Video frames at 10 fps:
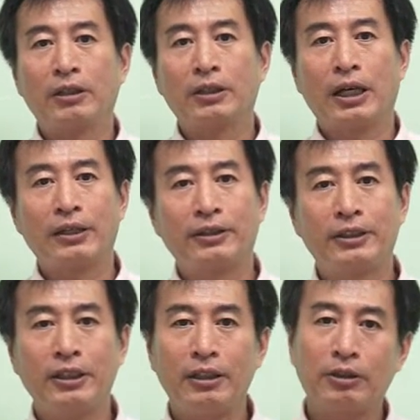它
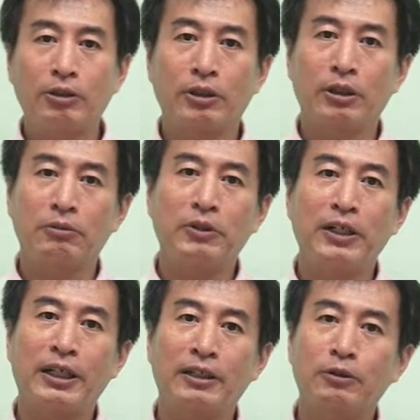接受了非
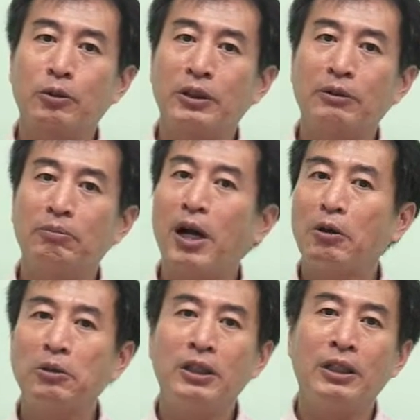常多的
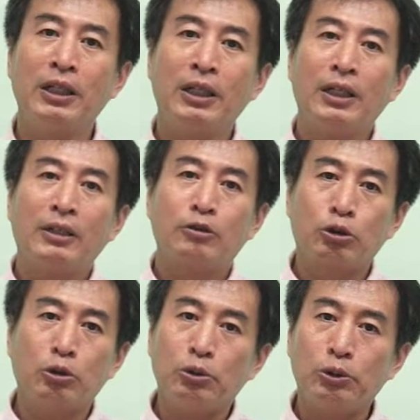贸易
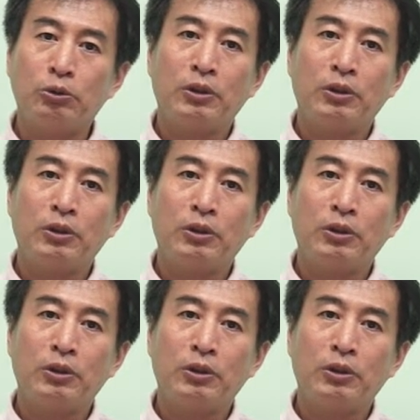出入。